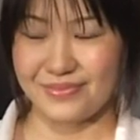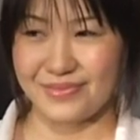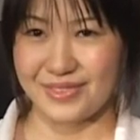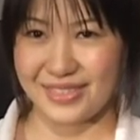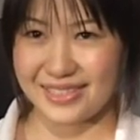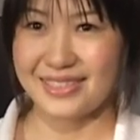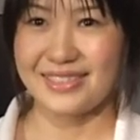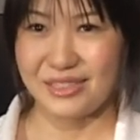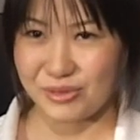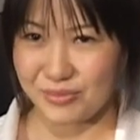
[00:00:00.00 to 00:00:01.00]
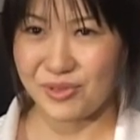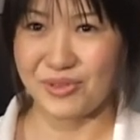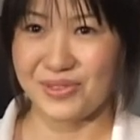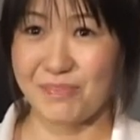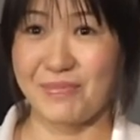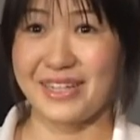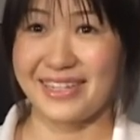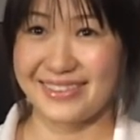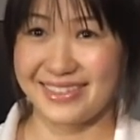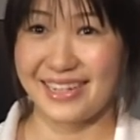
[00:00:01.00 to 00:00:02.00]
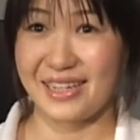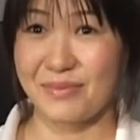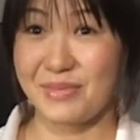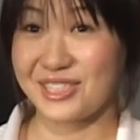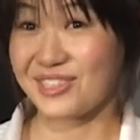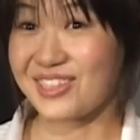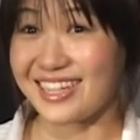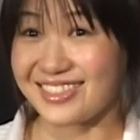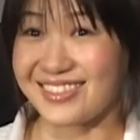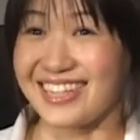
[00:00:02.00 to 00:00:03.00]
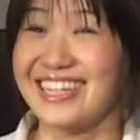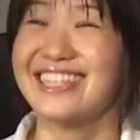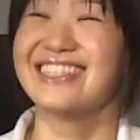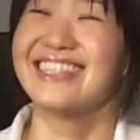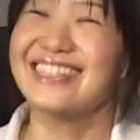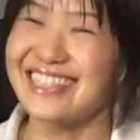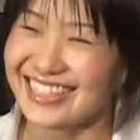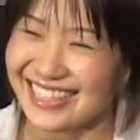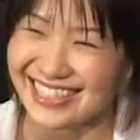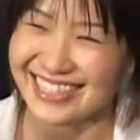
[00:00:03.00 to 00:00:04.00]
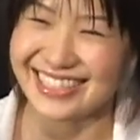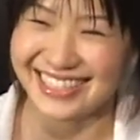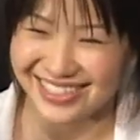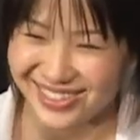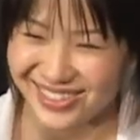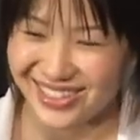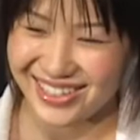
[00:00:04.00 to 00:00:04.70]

はい好きなセリフもいっぱいあって3つぐらいとか言ってたんですけど